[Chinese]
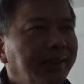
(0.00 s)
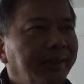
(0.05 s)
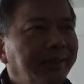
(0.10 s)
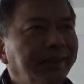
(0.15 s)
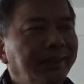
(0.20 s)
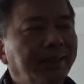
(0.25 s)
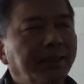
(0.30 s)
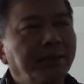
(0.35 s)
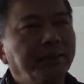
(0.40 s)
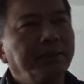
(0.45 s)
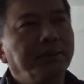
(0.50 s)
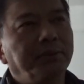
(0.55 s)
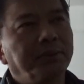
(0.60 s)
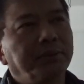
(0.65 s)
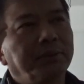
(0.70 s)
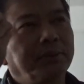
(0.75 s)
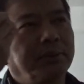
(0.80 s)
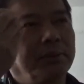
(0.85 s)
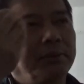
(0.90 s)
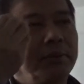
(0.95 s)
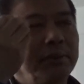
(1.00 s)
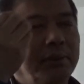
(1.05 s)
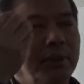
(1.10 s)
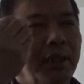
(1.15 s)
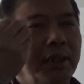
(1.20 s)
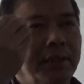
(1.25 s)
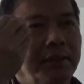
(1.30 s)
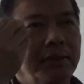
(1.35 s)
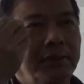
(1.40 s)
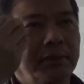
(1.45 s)
能够有
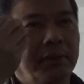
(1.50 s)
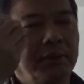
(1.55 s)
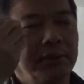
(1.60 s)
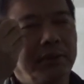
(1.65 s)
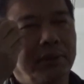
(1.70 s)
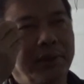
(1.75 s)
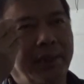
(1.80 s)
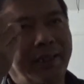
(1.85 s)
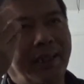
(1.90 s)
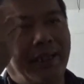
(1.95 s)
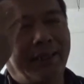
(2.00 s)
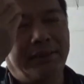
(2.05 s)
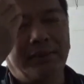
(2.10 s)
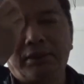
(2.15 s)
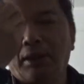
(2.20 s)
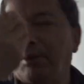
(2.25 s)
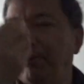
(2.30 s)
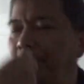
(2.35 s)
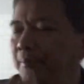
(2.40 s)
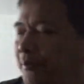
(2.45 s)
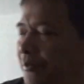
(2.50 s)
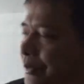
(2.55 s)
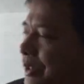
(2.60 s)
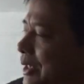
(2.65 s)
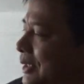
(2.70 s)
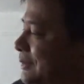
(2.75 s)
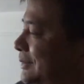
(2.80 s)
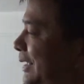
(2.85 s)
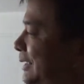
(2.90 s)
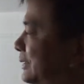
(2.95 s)
能够能感应到，
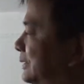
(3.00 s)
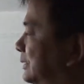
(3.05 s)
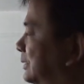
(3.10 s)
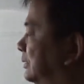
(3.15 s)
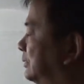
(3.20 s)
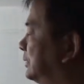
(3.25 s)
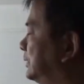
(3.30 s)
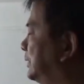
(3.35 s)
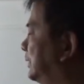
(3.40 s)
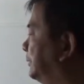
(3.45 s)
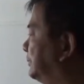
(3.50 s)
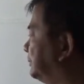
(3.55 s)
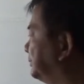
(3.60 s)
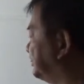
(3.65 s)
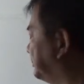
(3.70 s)
哎，但是由于